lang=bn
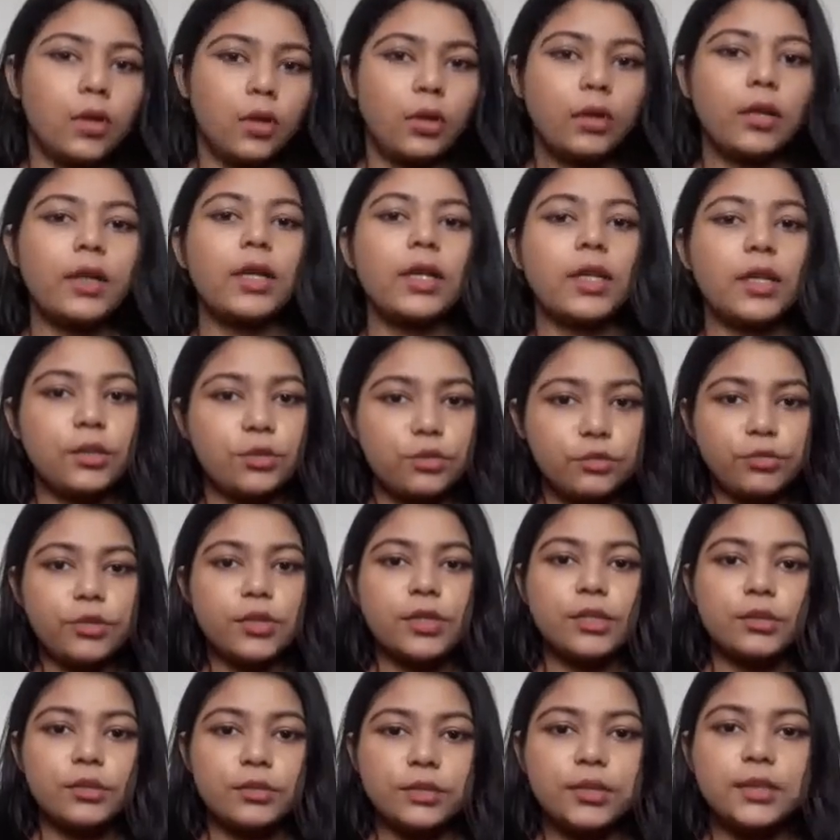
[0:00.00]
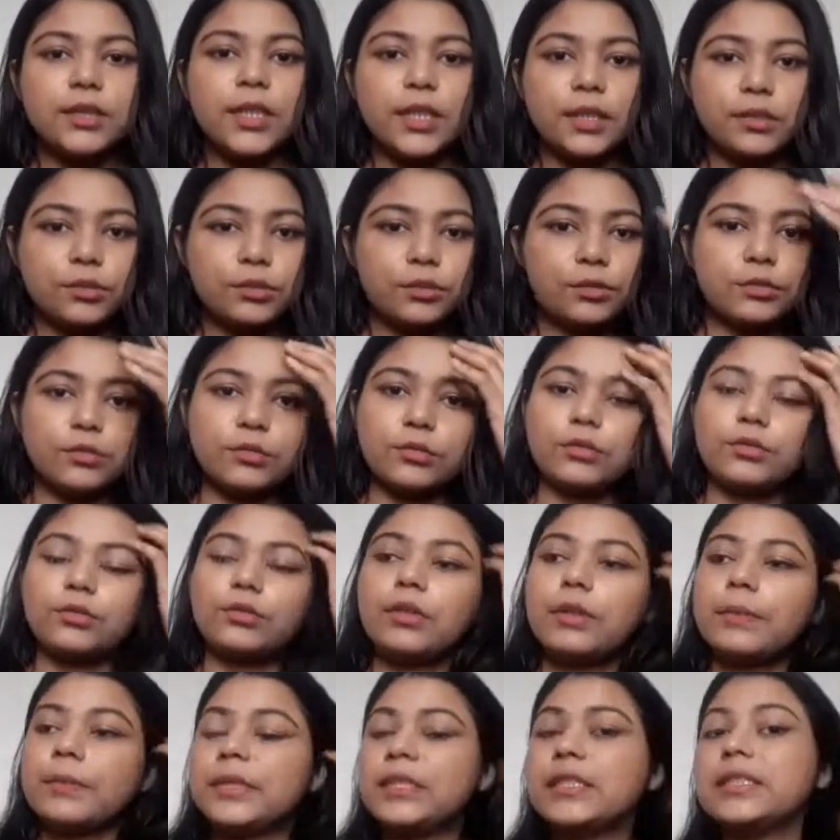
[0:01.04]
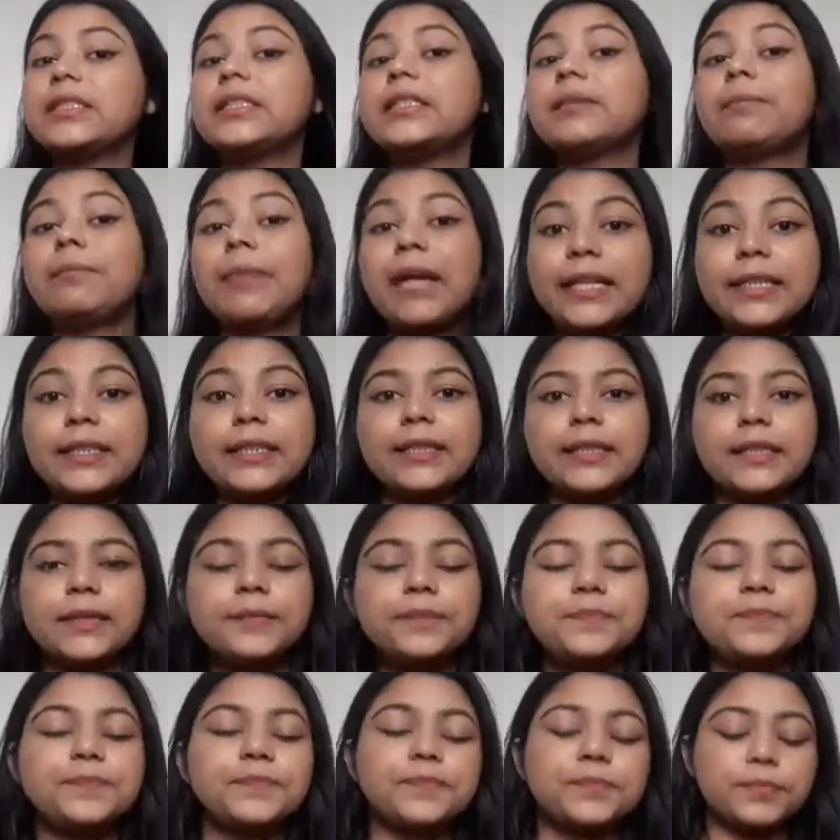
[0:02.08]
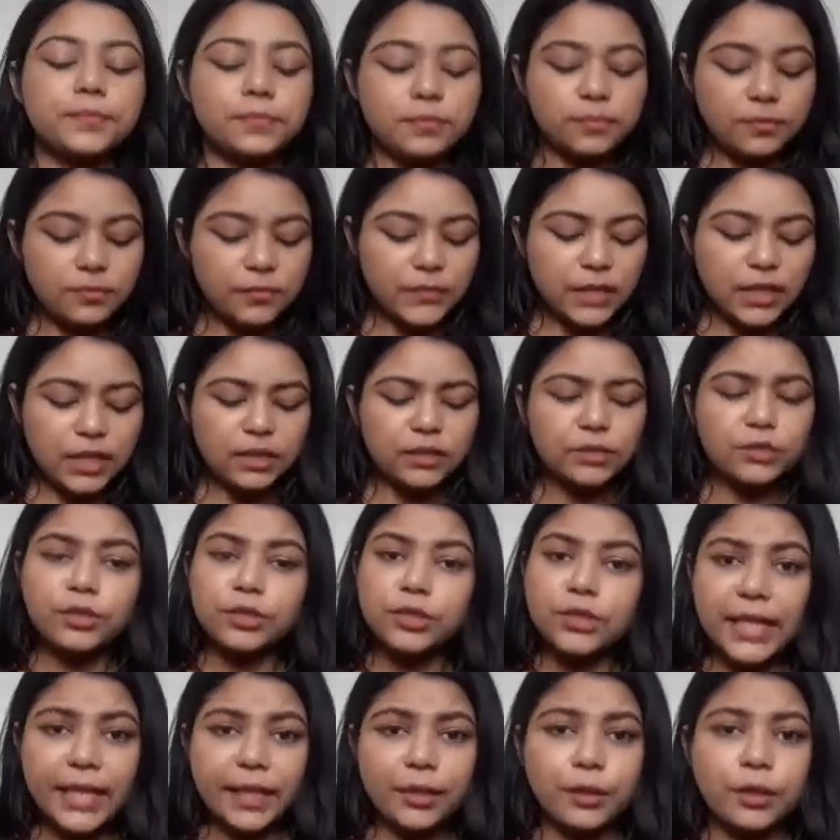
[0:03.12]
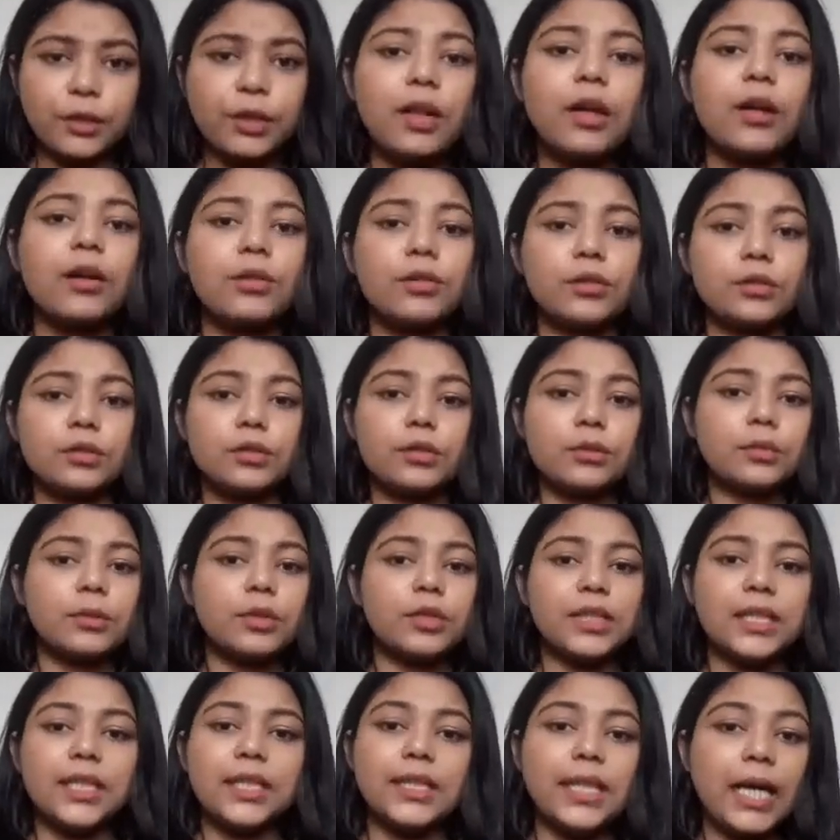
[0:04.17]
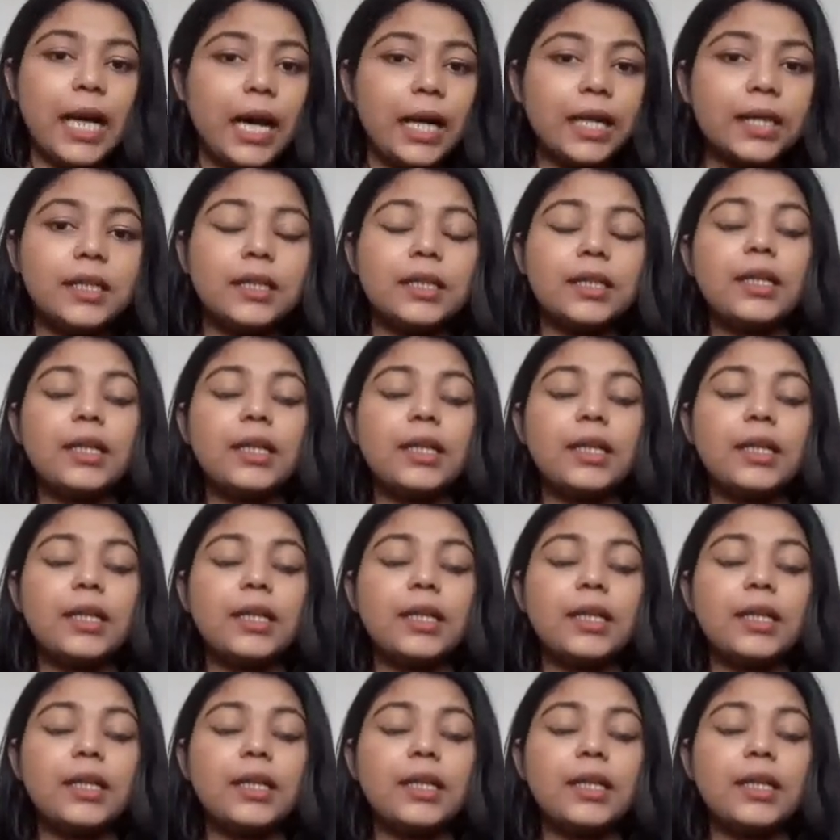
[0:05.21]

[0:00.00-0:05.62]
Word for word: অনেক কিছু হয়েছিল যার জন্য আমি দিতে পারিনি তো যাই হোক ওসব কথা থাক